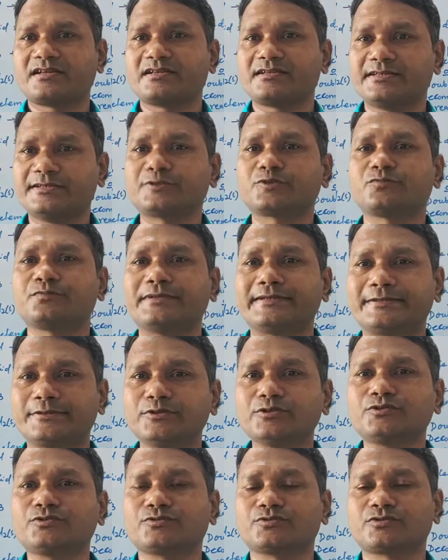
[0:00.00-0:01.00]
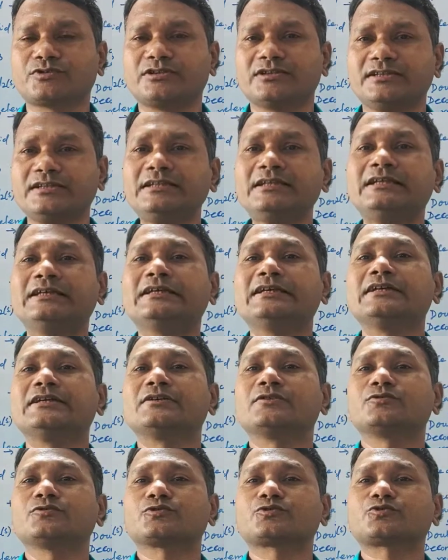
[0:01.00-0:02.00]
ये जो वीडियोज़ होते हैं
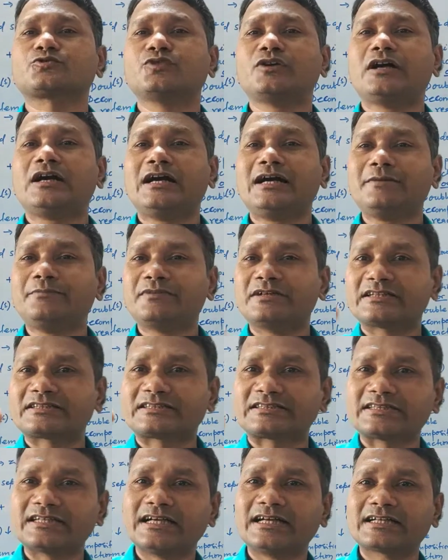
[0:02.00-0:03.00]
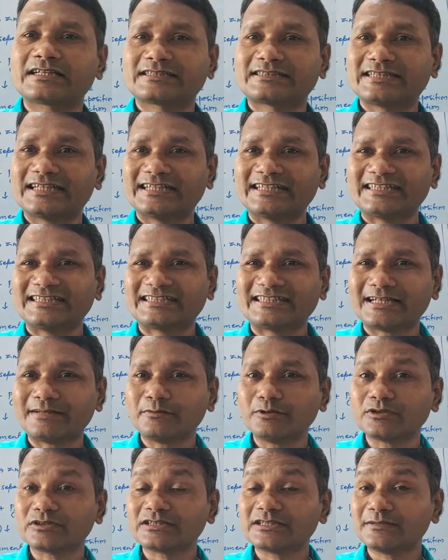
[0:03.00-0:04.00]
उसको आप हथियार यानी कि क्या
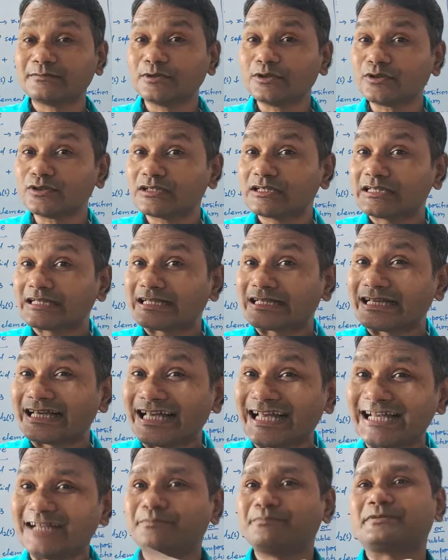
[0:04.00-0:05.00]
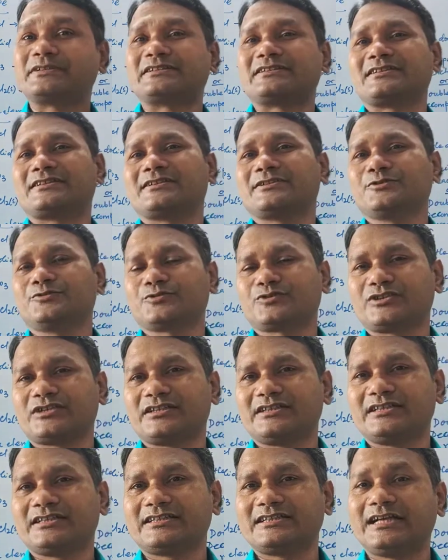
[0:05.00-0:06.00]
बोलते हैं हम लोग हेल्प की तरह यूज
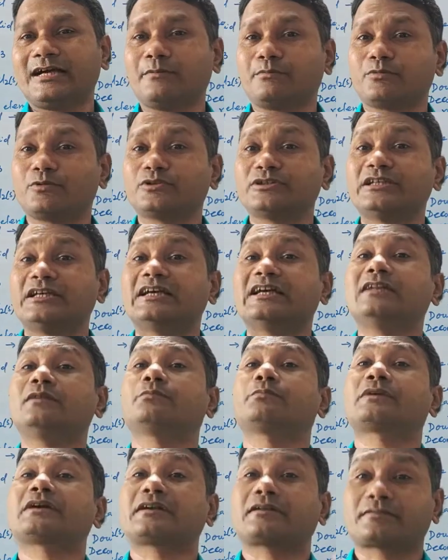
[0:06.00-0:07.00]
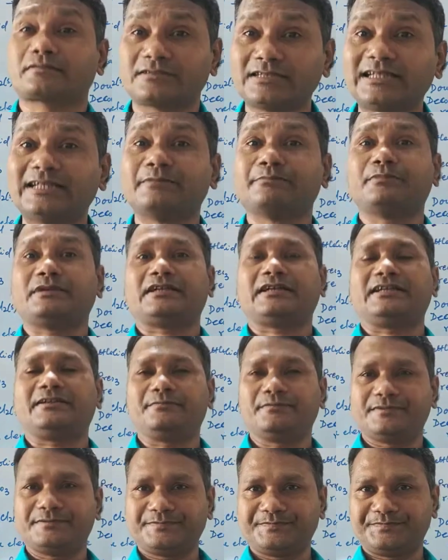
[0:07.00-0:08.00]
करिए कि आपको ये हेल्प करता है पढ़ाई
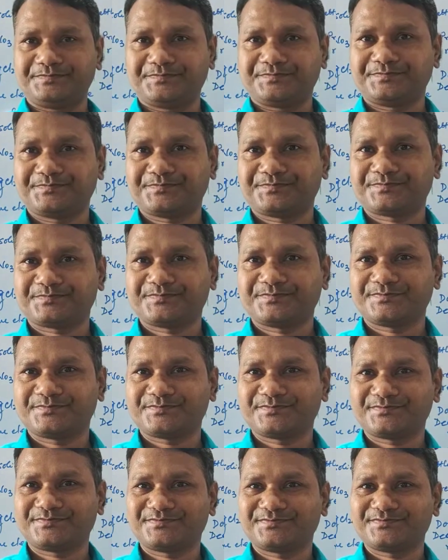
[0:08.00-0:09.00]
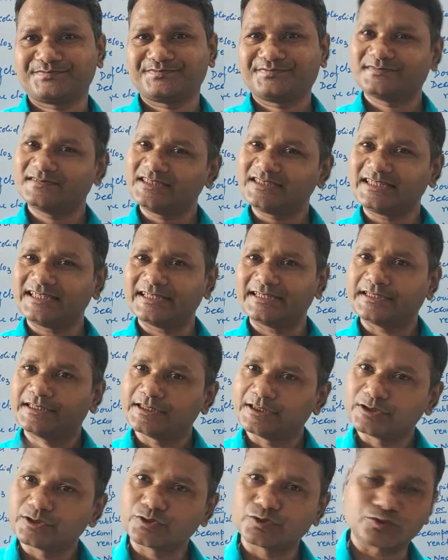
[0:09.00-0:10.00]
में ठीक है
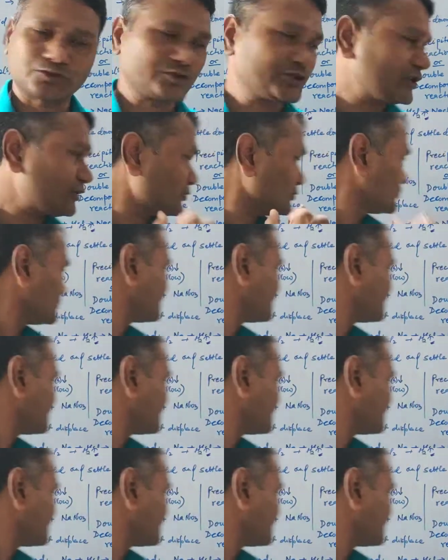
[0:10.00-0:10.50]
तो चलो